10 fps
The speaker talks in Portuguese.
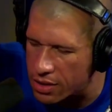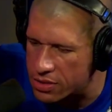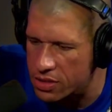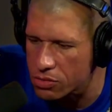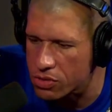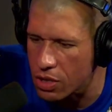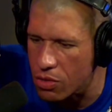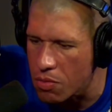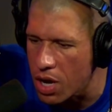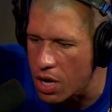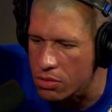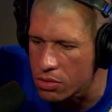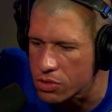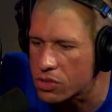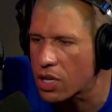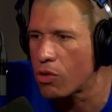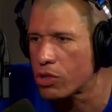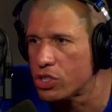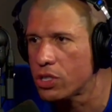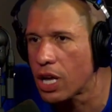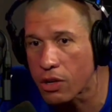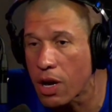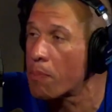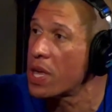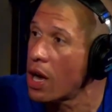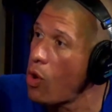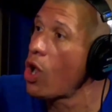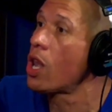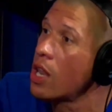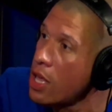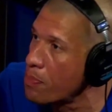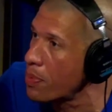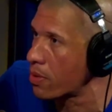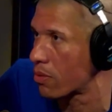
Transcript: assim, um ser humano extraordinário. Campeão olímpico.